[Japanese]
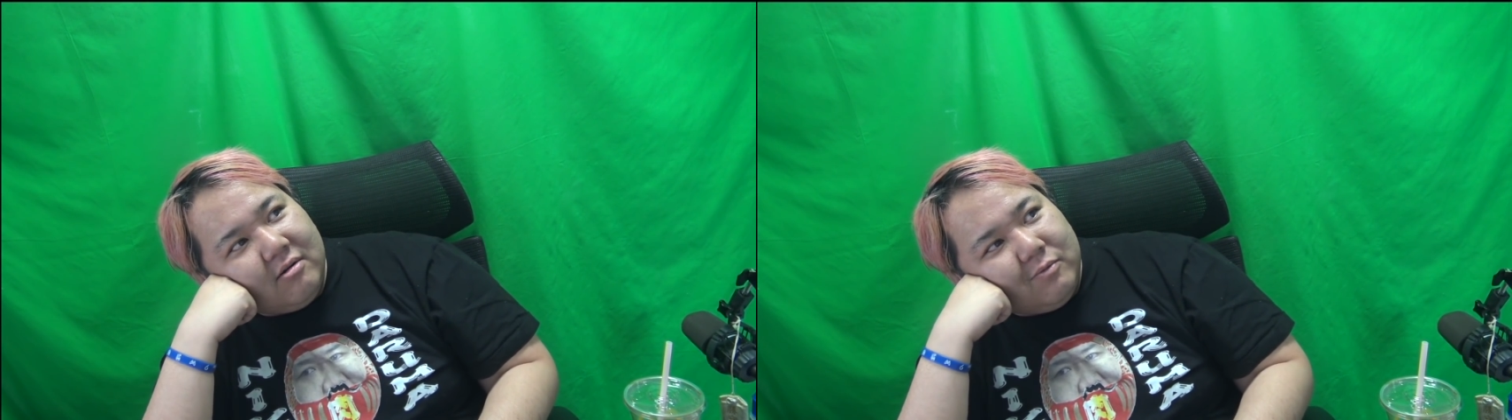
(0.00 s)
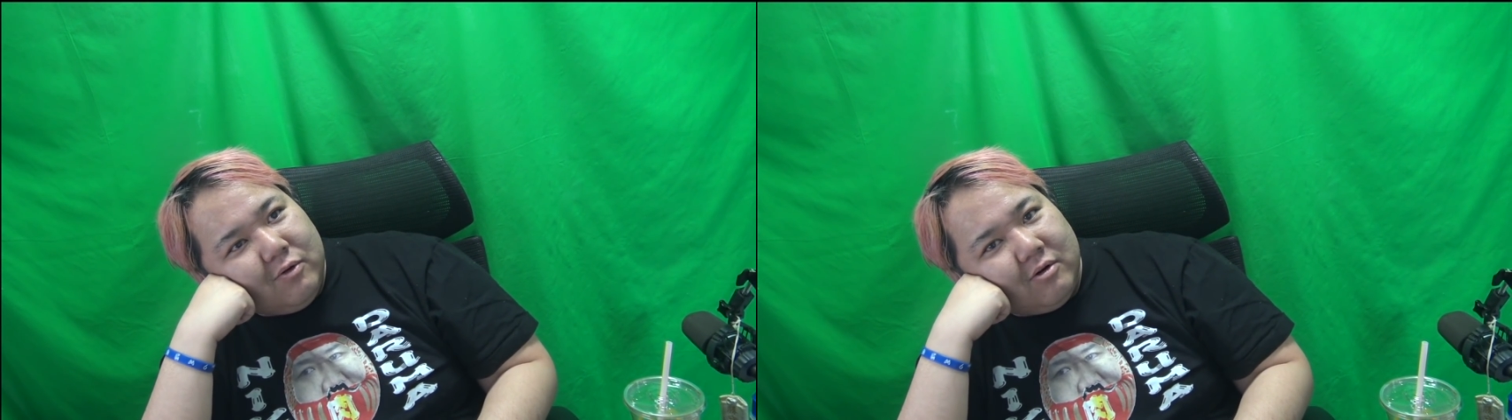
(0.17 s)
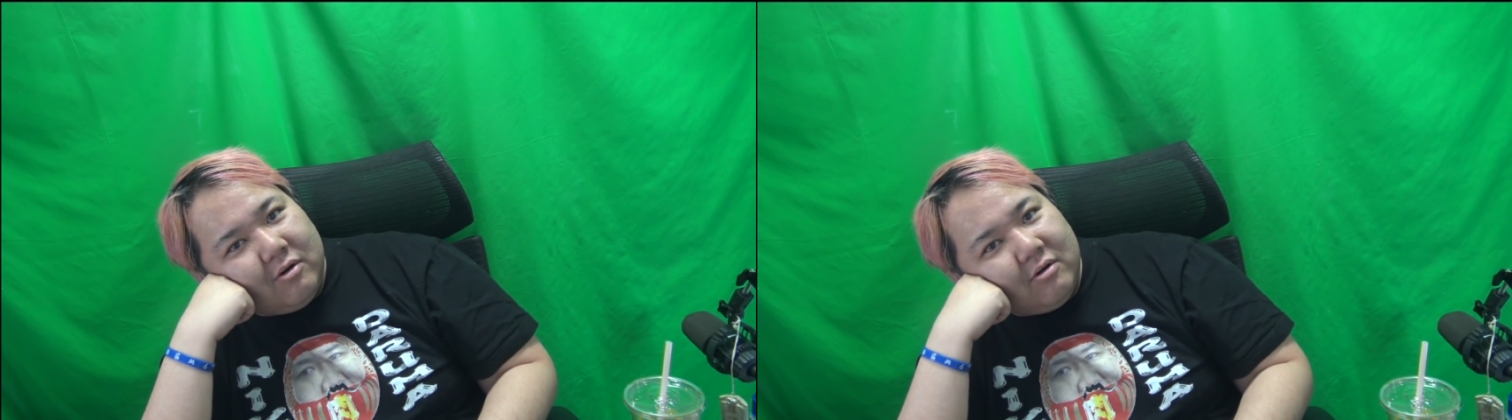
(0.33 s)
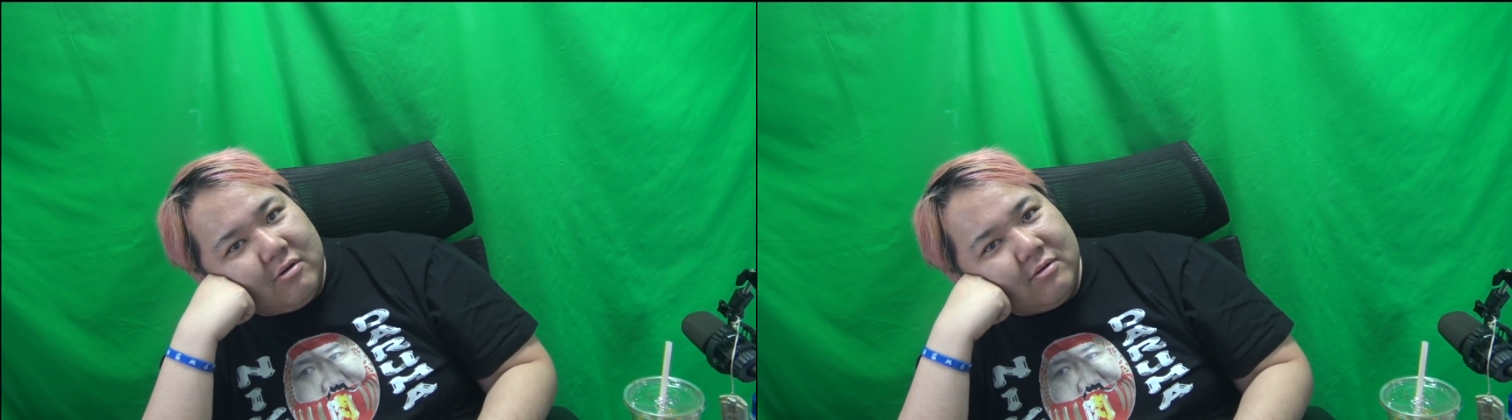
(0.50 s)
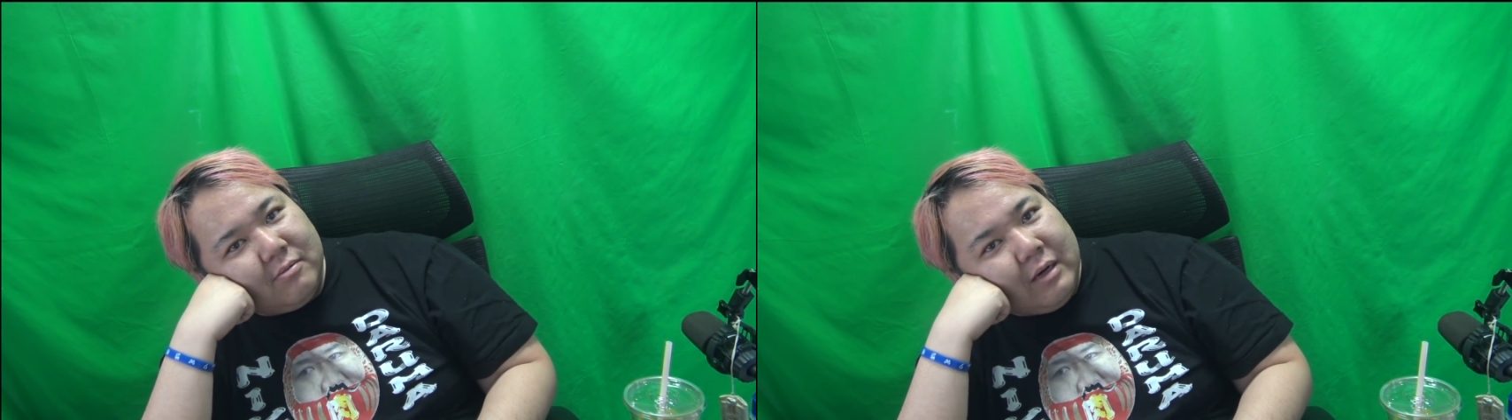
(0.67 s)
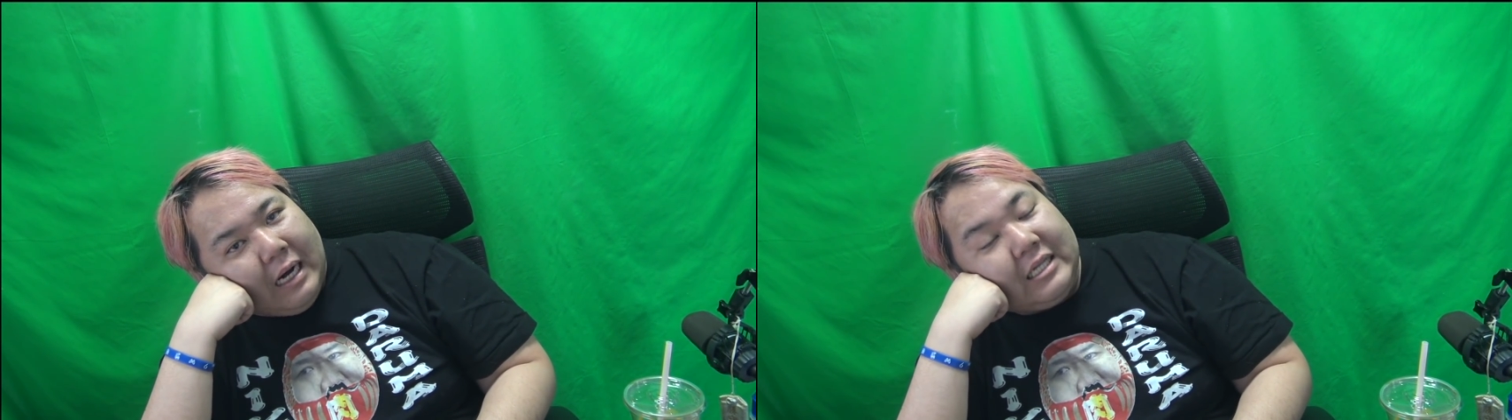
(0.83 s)
も
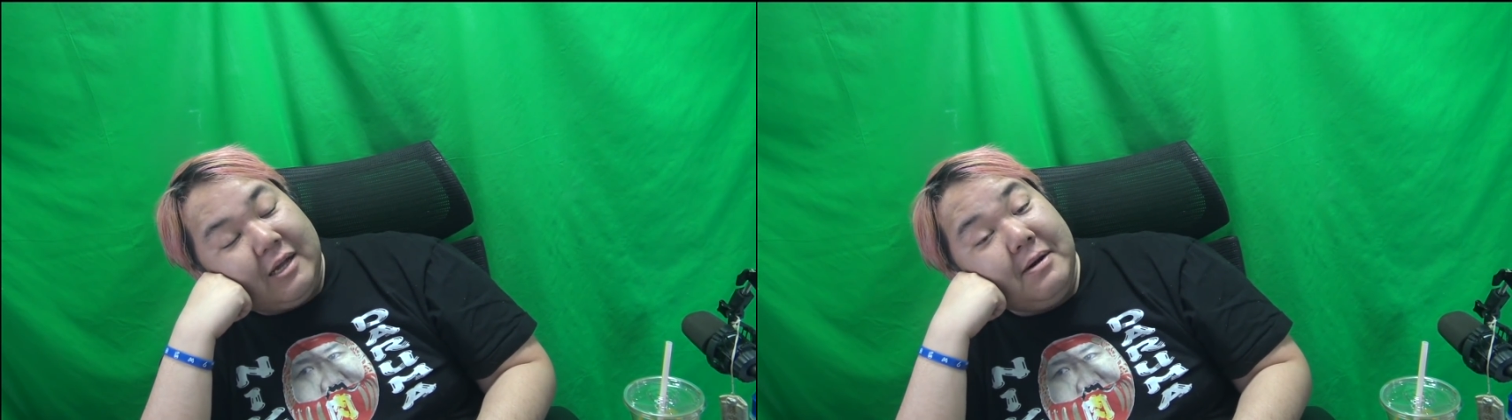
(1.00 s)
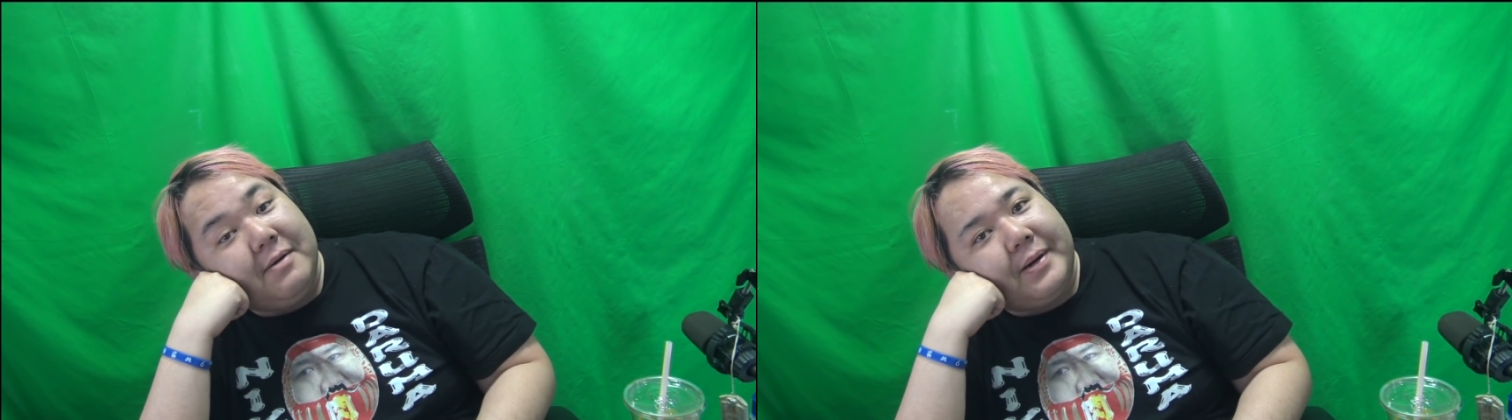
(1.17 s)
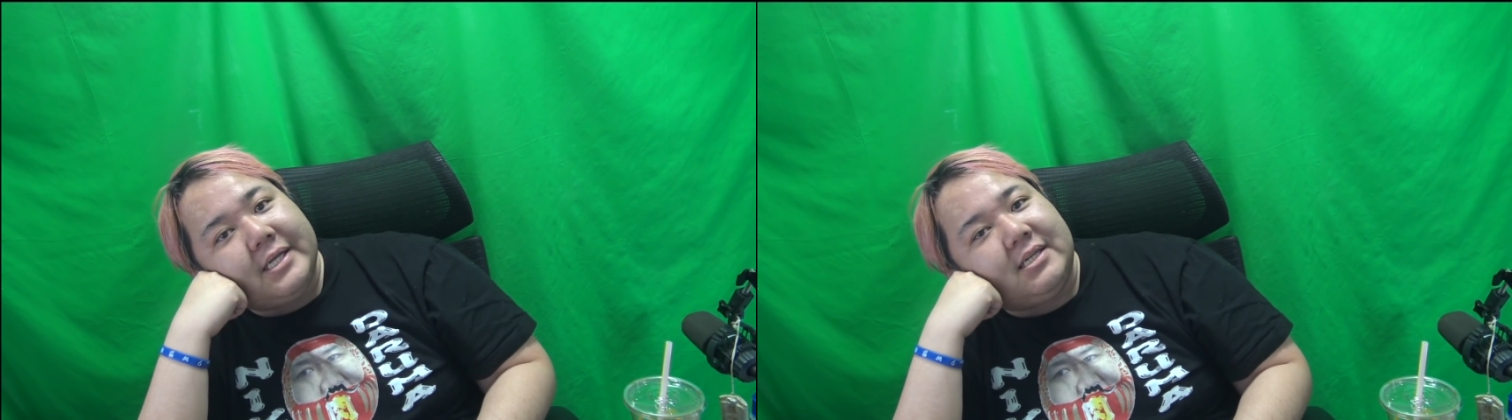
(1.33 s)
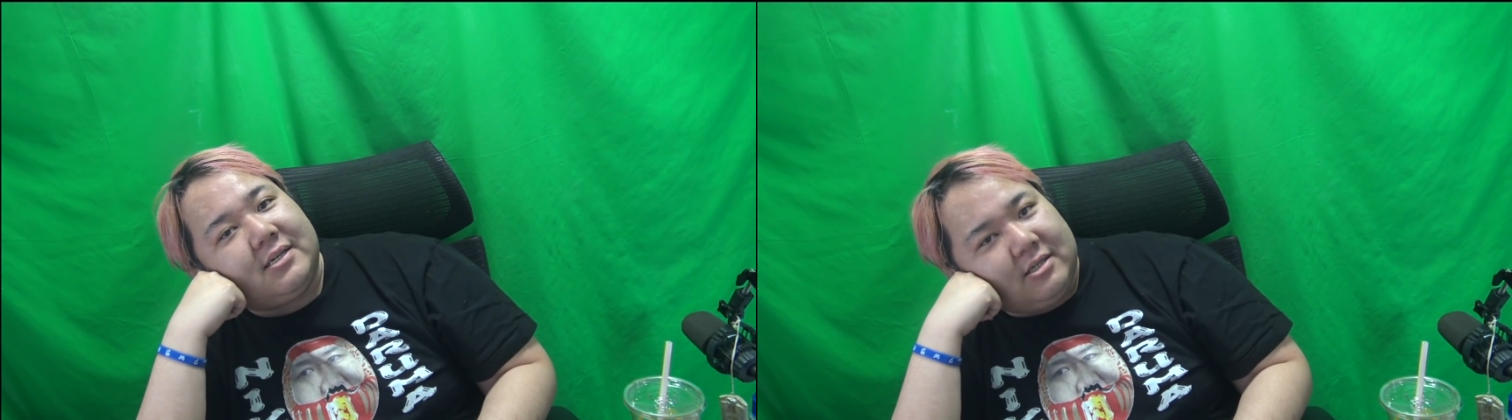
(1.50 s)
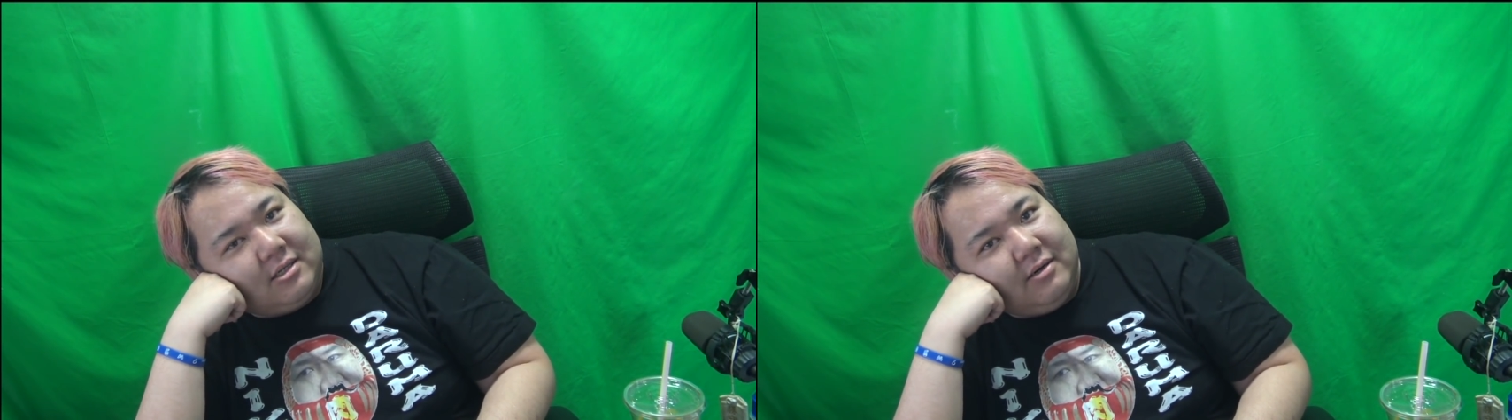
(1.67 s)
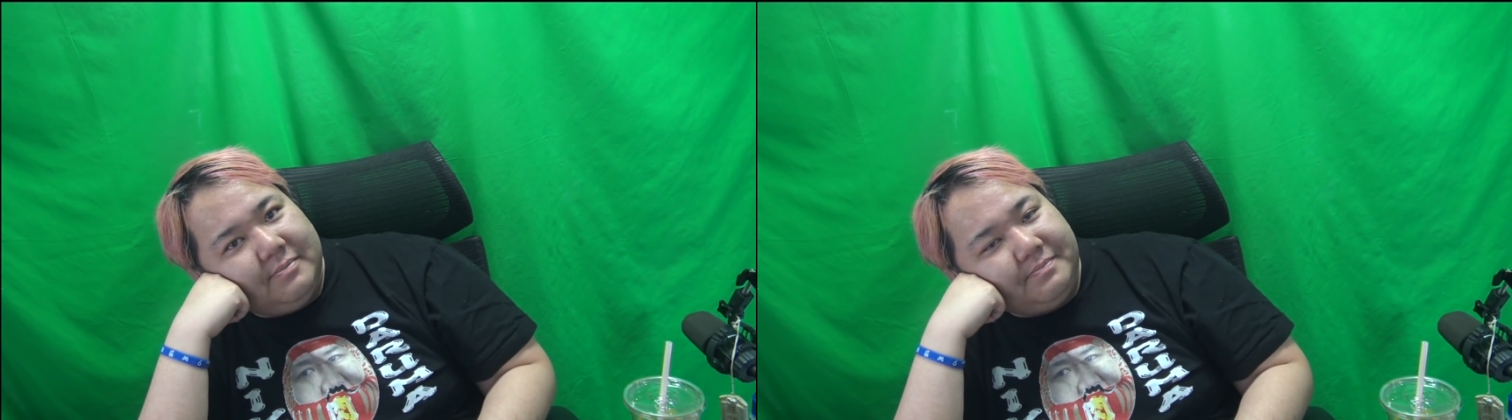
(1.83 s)
う、頭はパニック。